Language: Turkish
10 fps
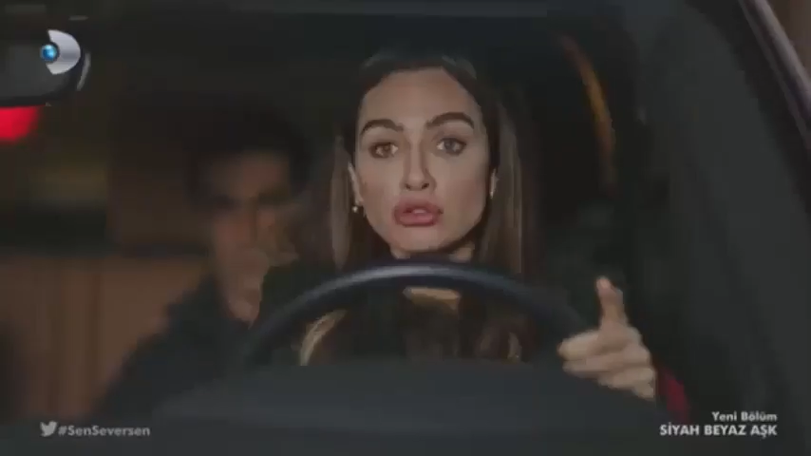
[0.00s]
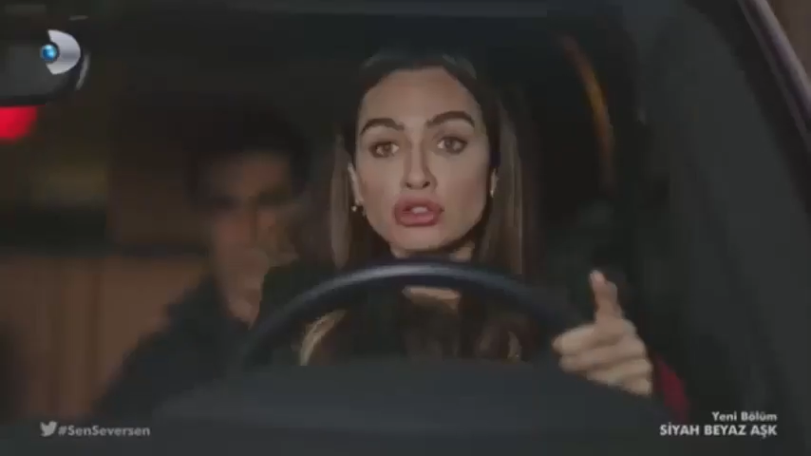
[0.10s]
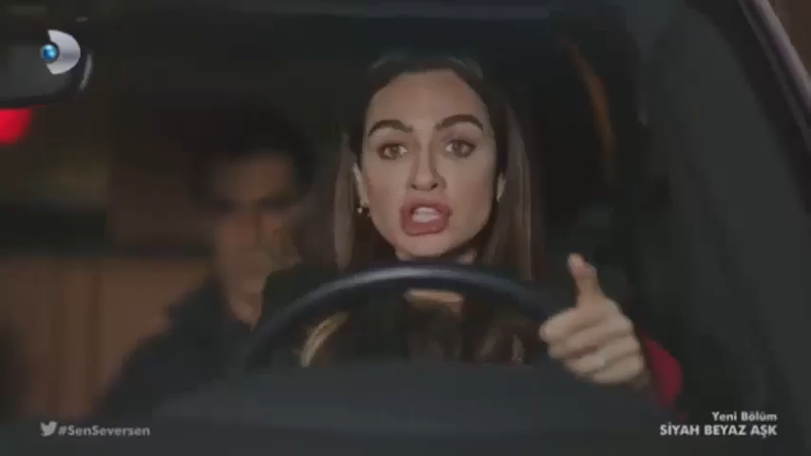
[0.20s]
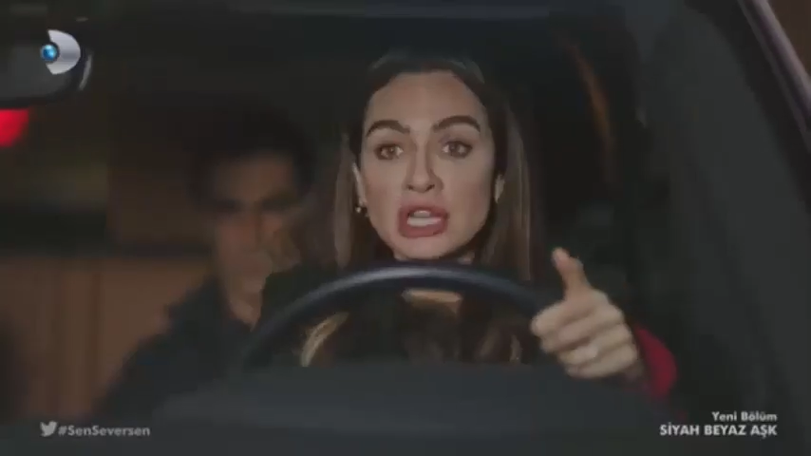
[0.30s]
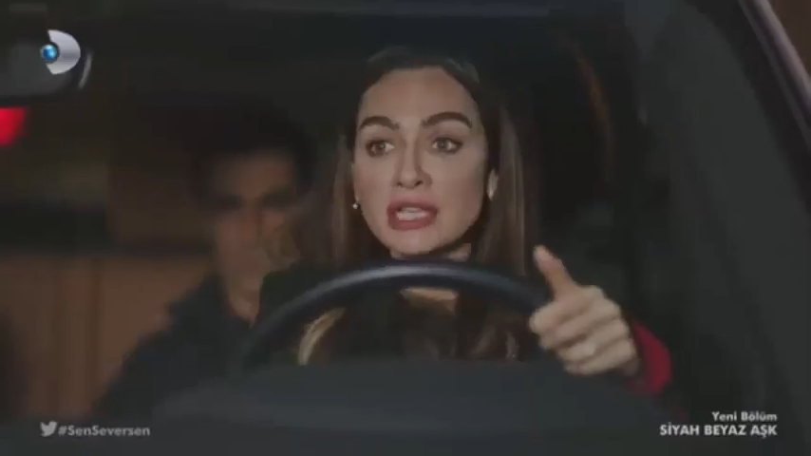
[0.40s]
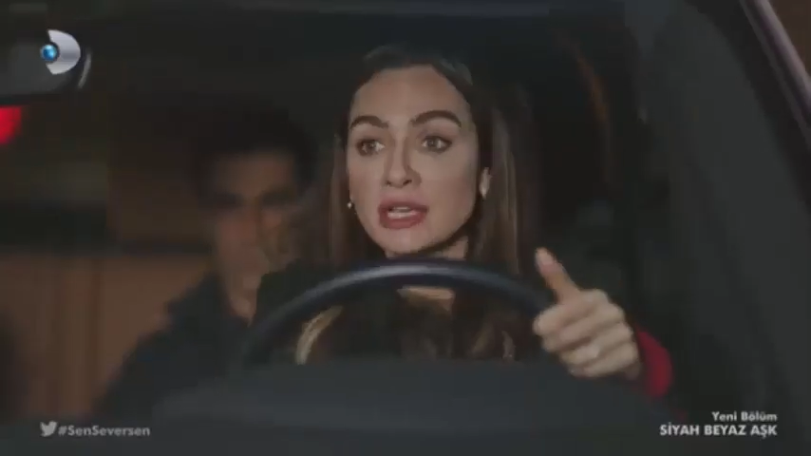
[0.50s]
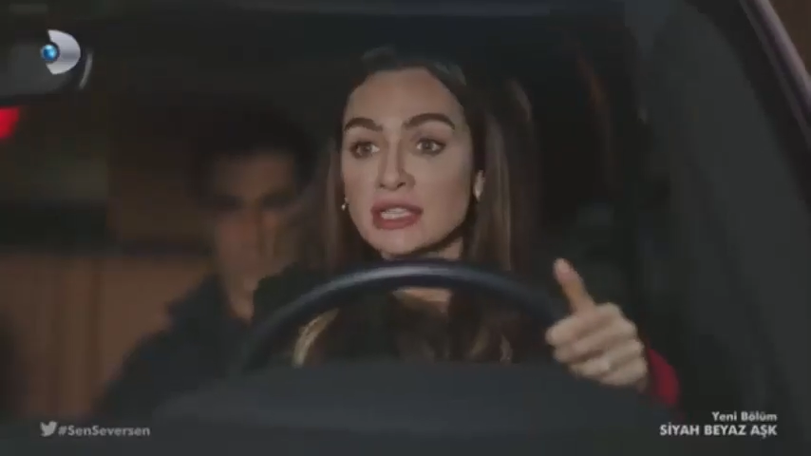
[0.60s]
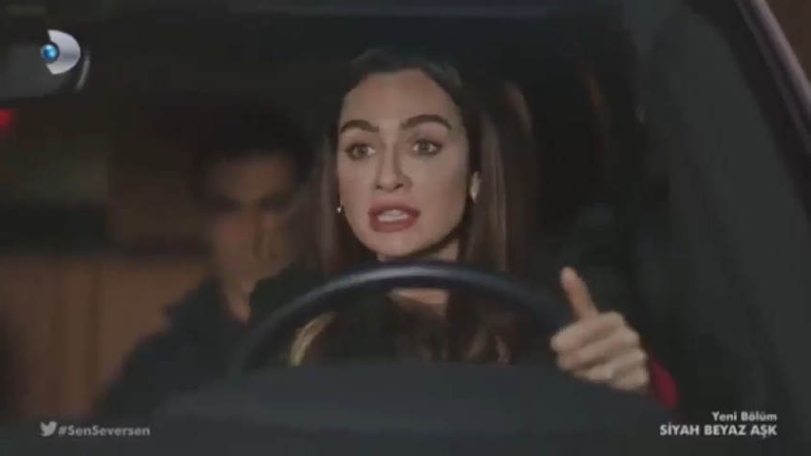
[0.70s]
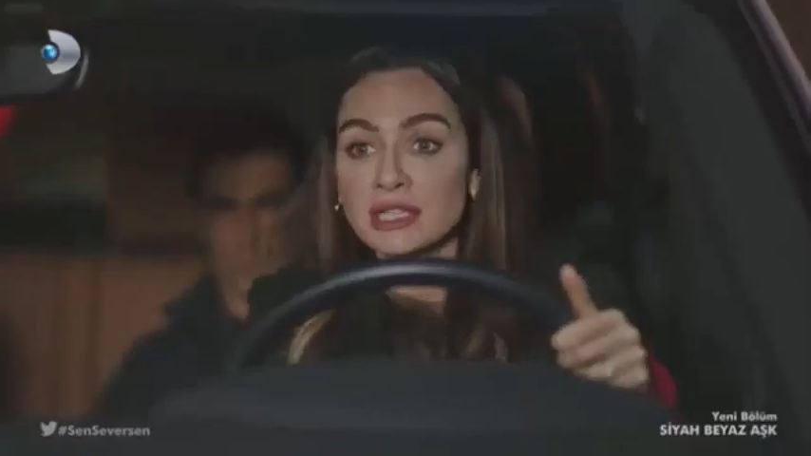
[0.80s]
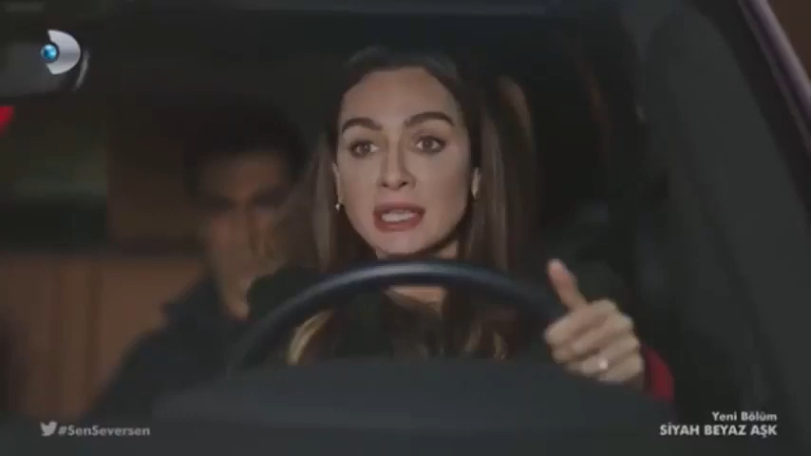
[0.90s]
suç işlese,
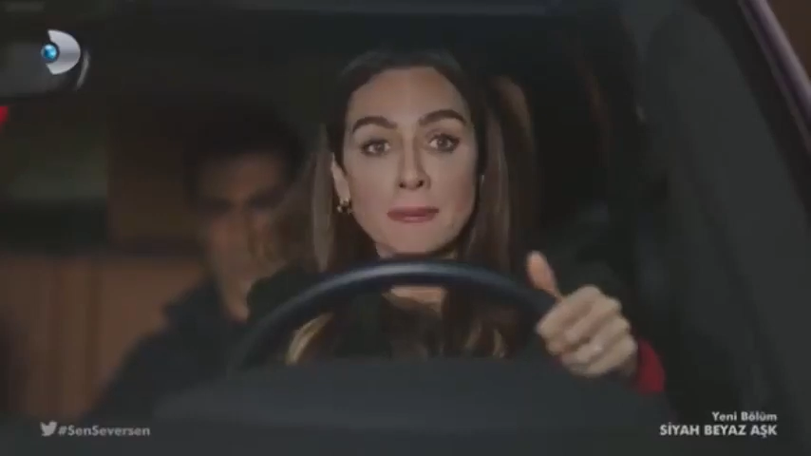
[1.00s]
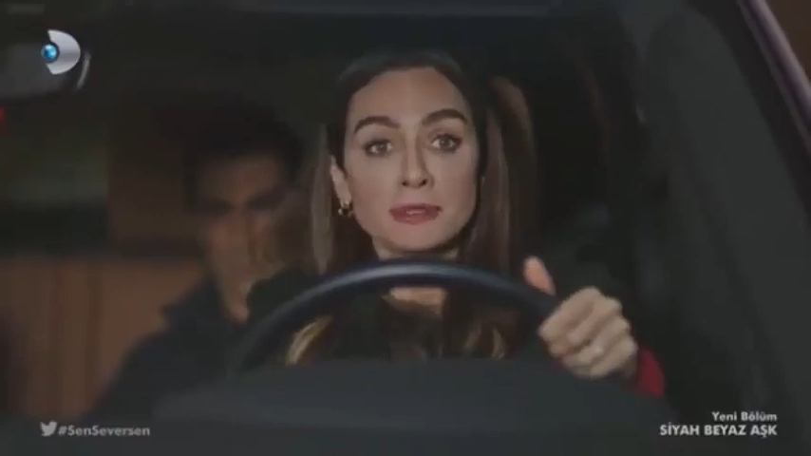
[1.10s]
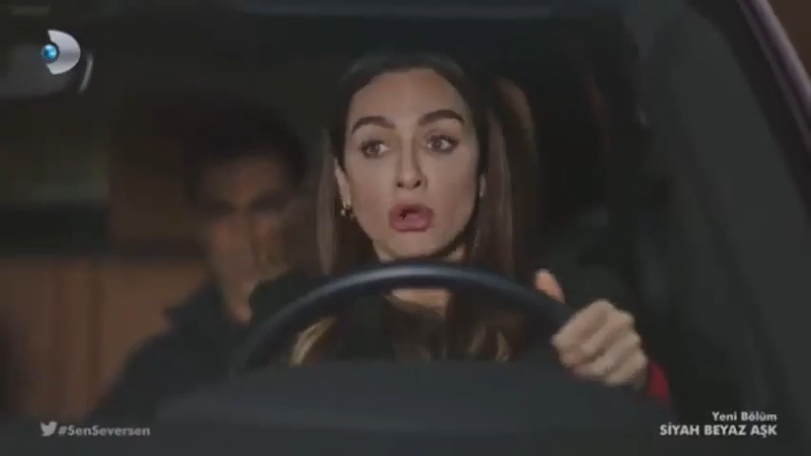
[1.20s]
hırsızlık yapsa,